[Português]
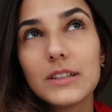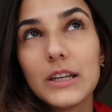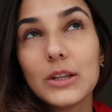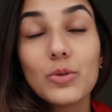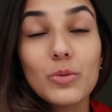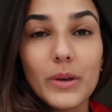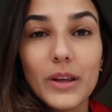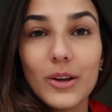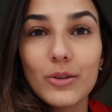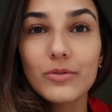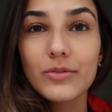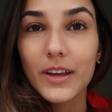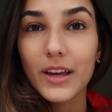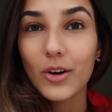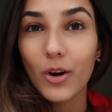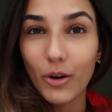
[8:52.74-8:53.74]
e domingo eu
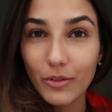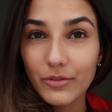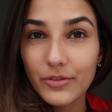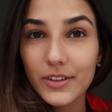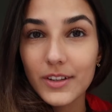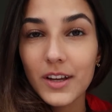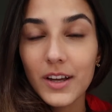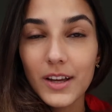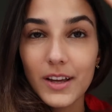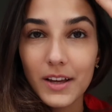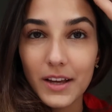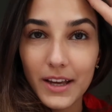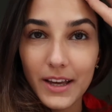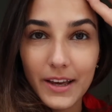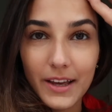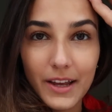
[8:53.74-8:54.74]
fiquei off,
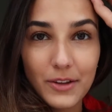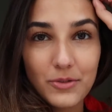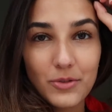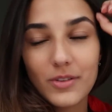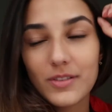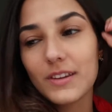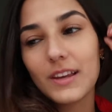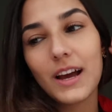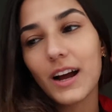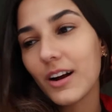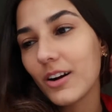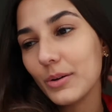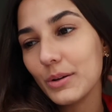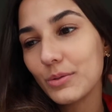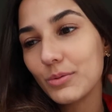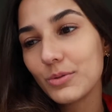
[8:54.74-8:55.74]
é, rede
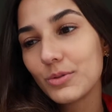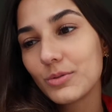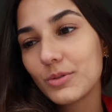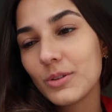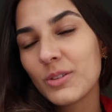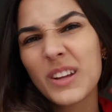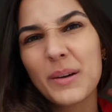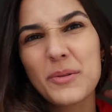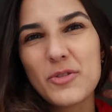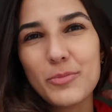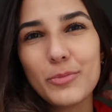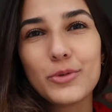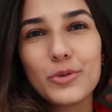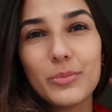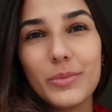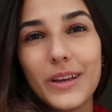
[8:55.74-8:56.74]
social e tudo, eu não tava
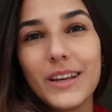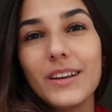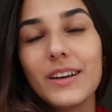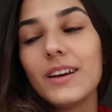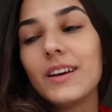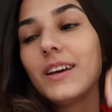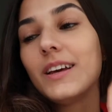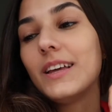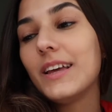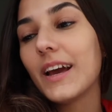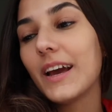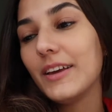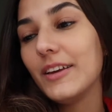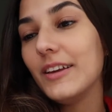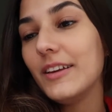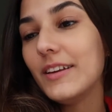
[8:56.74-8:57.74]
muito bem. E
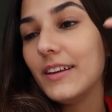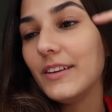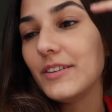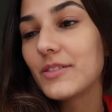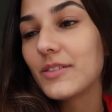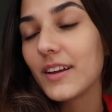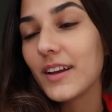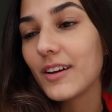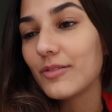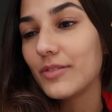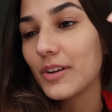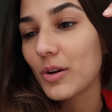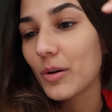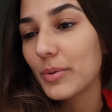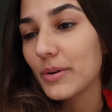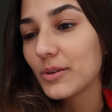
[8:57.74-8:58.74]
aí isso tem a
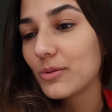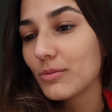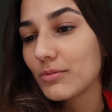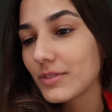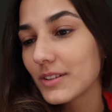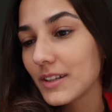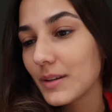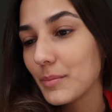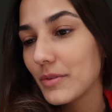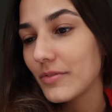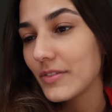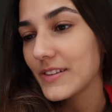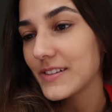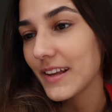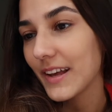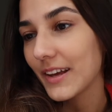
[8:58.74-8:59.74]
ver com a pergunta que me
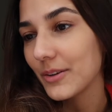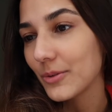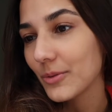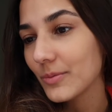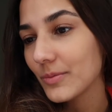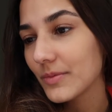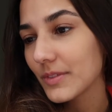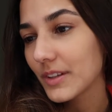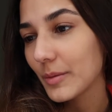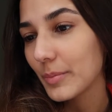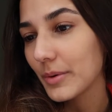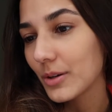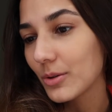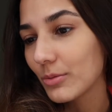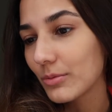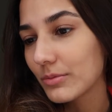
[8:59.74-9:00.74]
fizeram, que
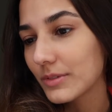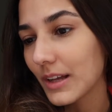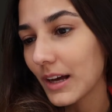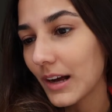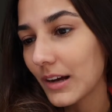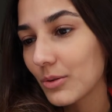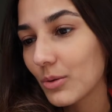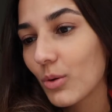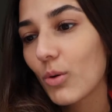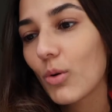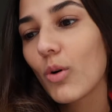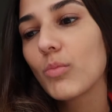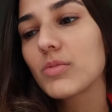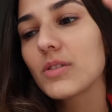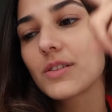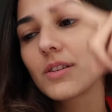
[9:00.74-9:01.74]
perguntaram
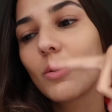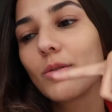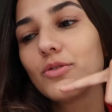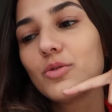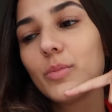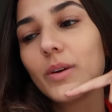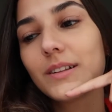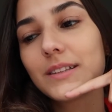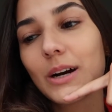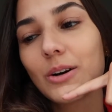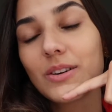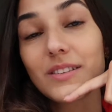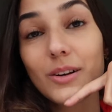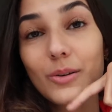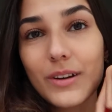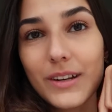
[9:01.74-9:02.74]
como a saúde mental
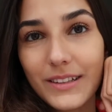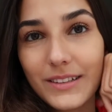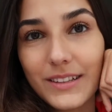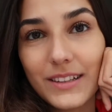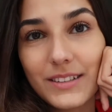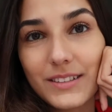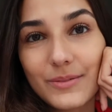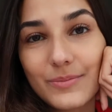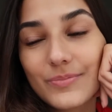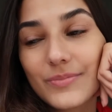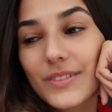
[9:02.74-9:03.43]
nessa quarentena.